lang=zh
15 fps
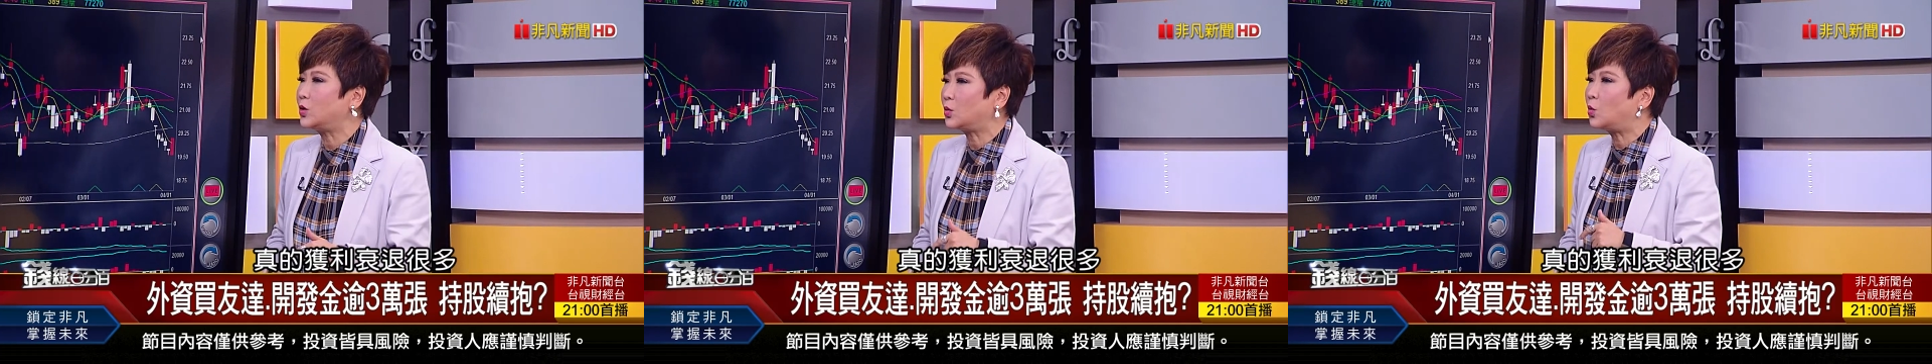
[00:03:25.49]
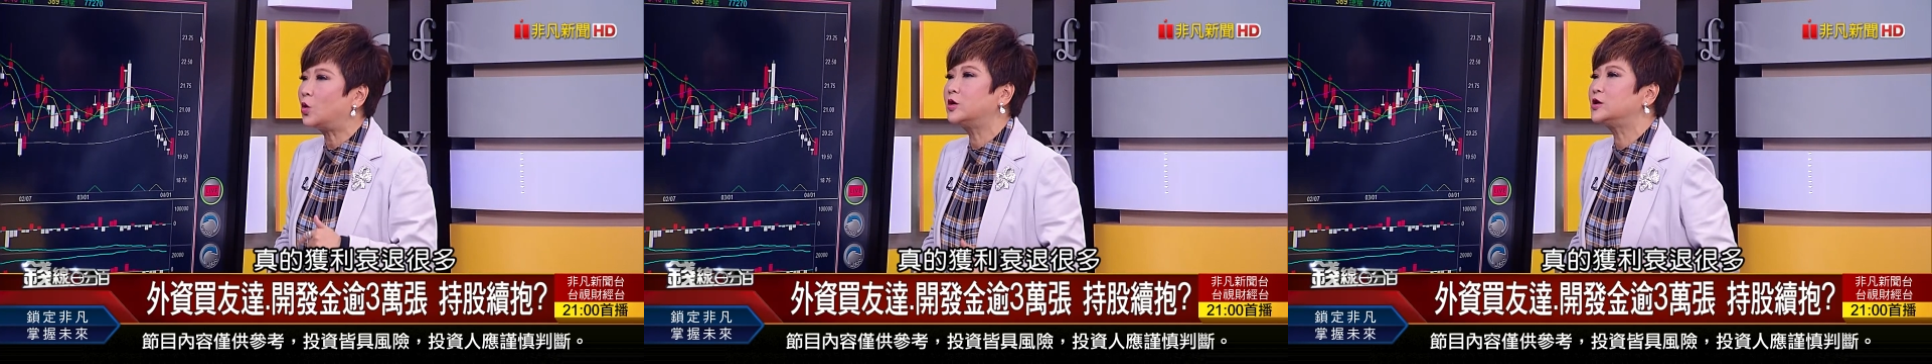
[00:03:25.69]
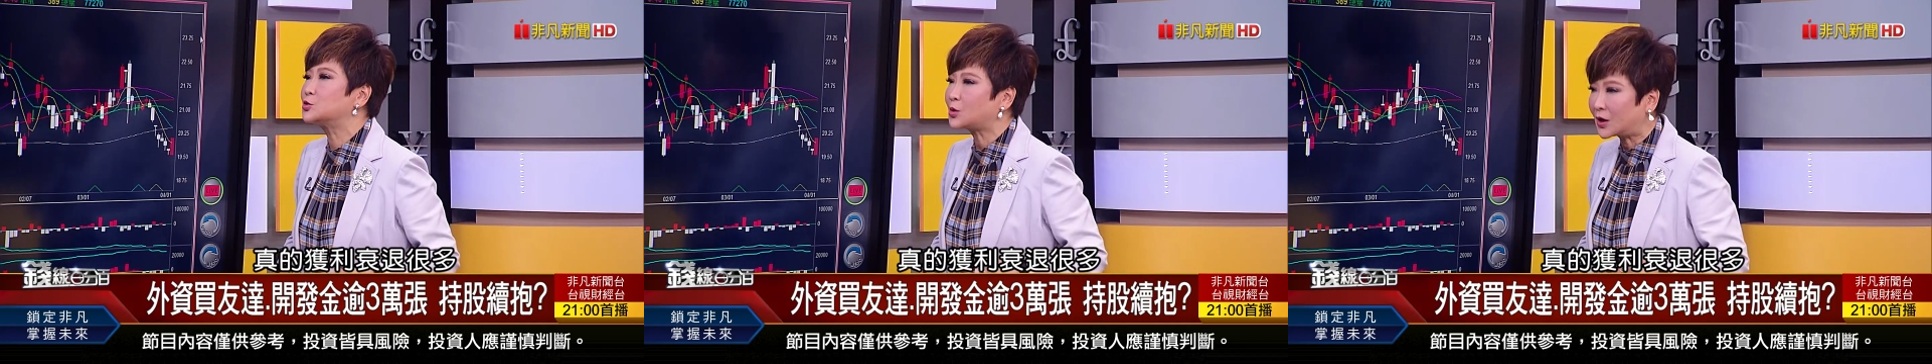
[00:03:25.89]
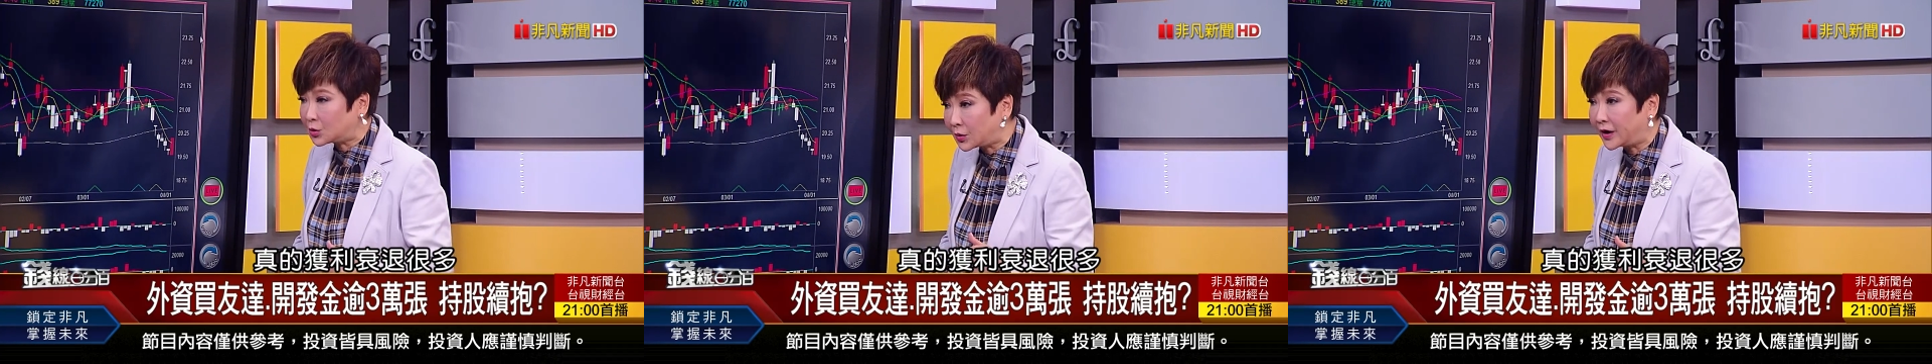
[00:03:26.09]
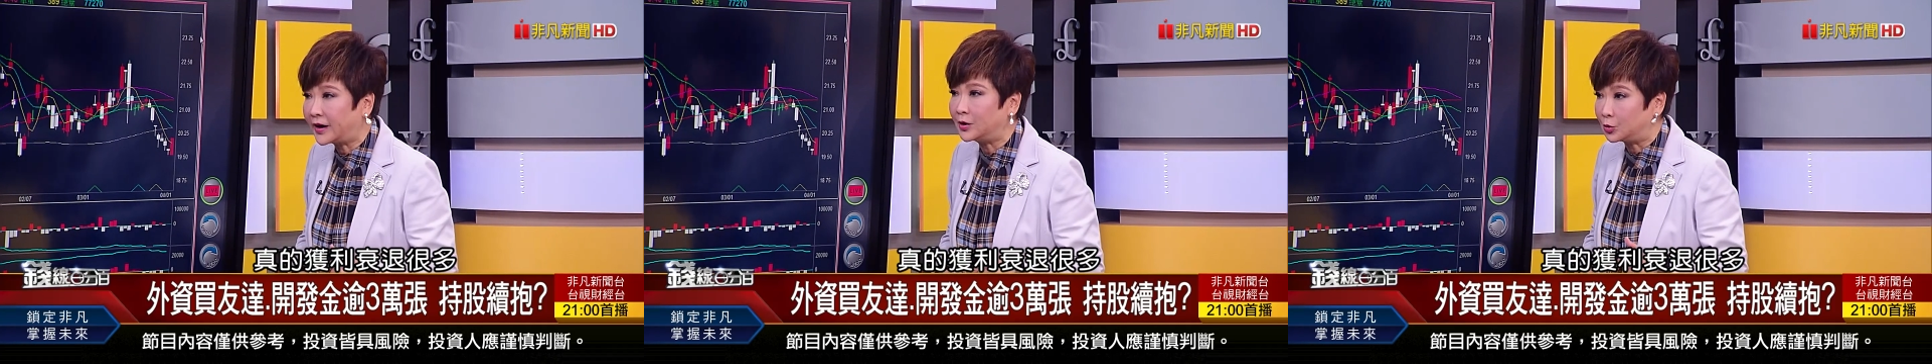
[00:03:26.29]
获利衰
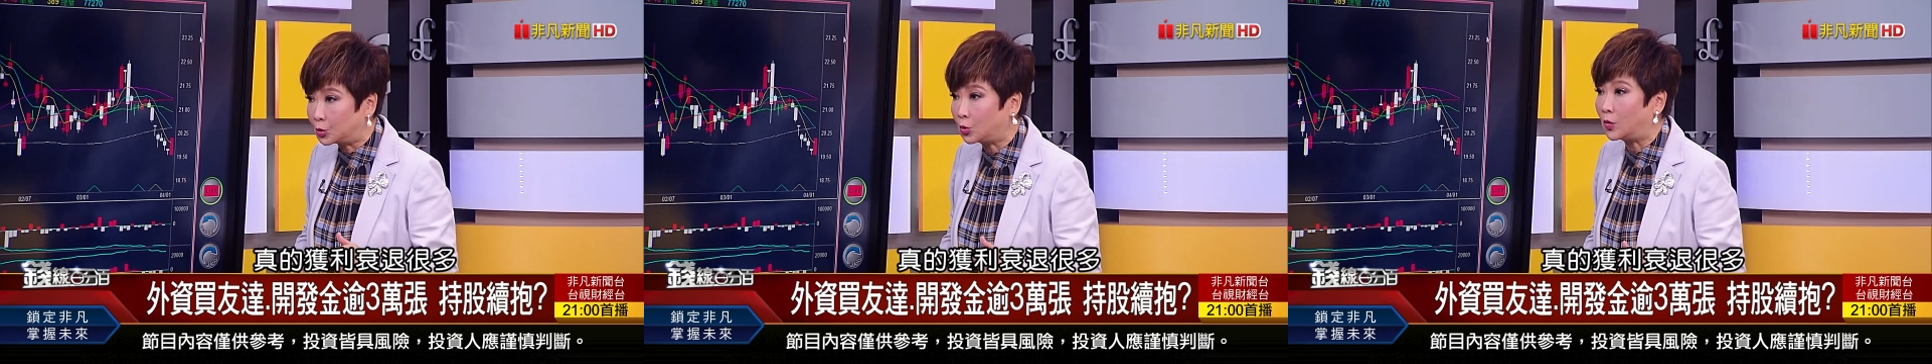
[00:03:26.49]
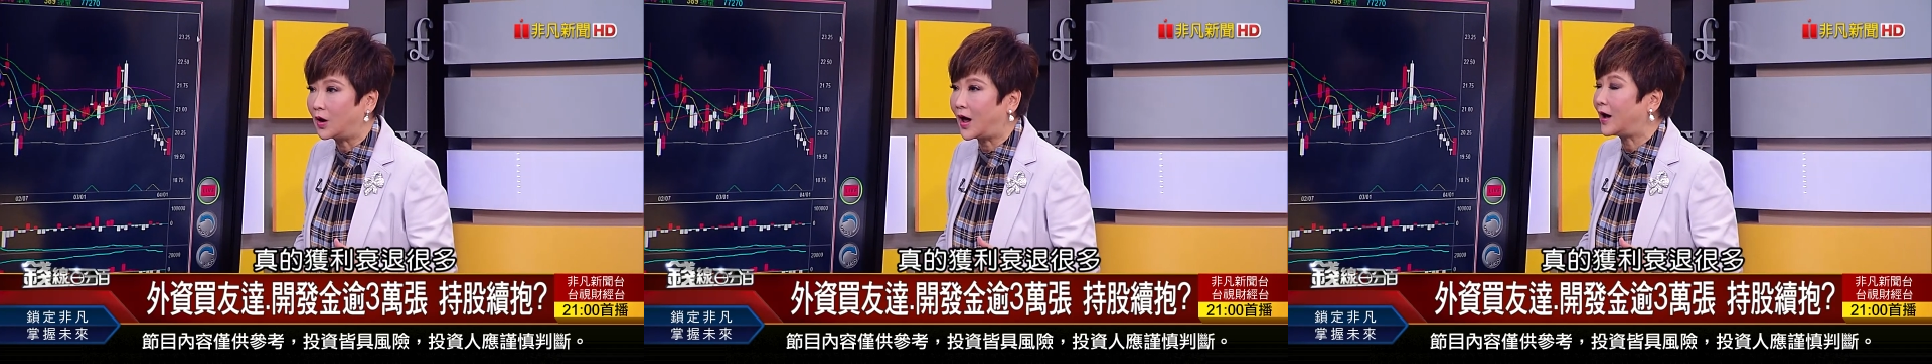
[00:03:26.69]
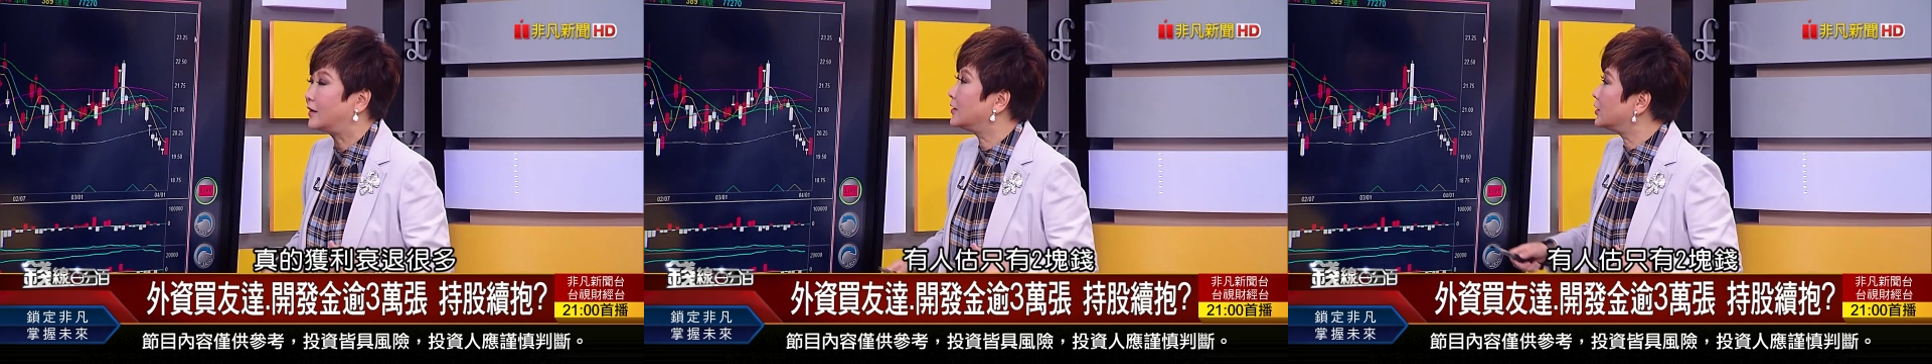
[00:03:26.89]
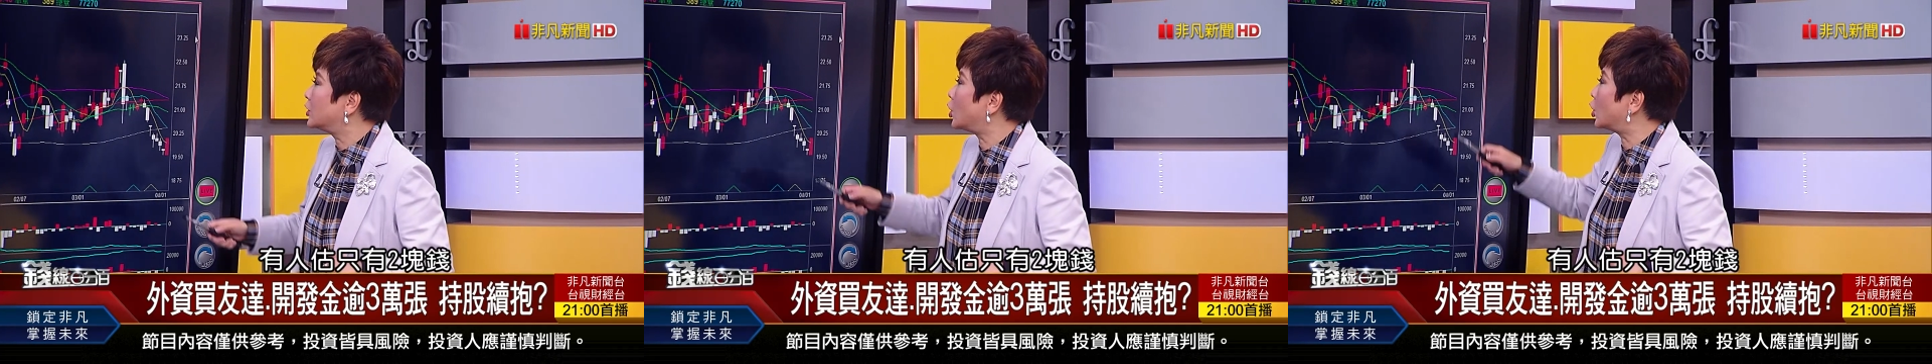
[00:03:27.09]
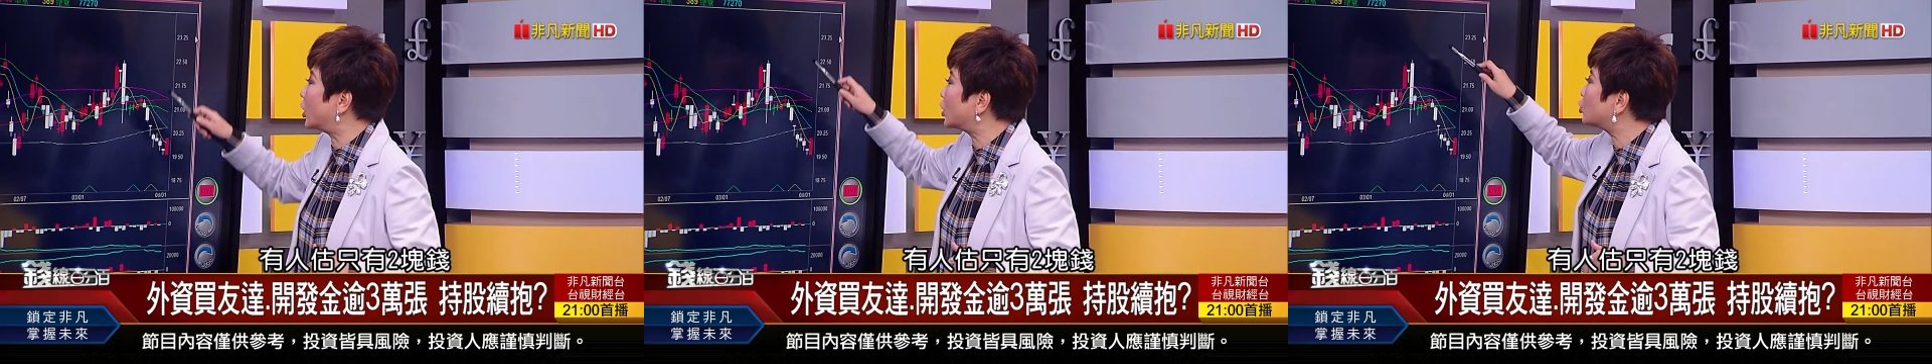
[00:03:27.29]
退很多啦，
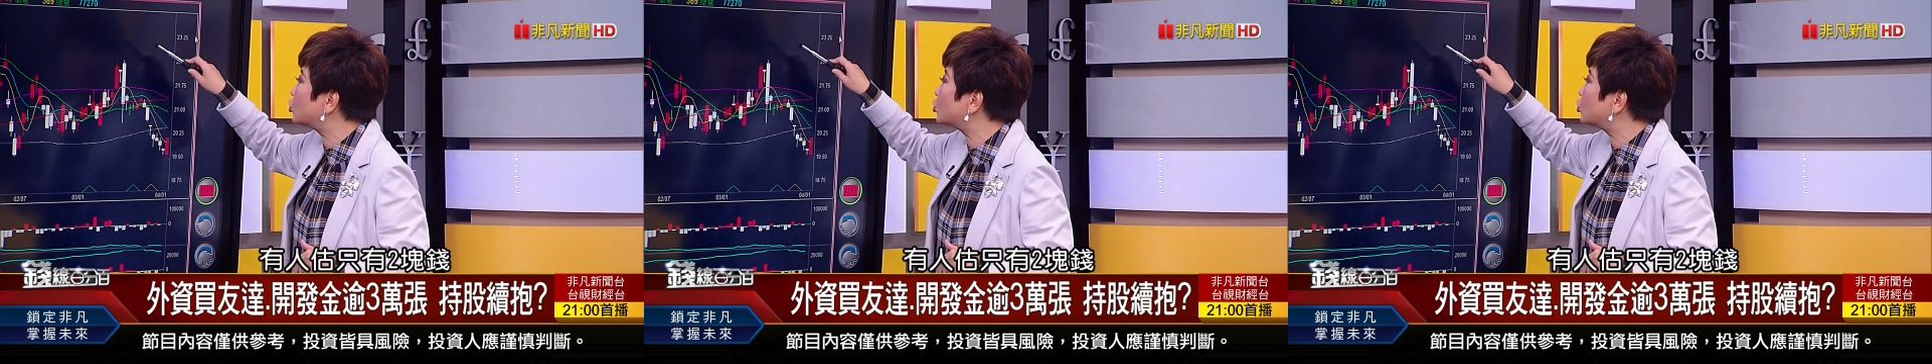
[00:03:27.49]
有人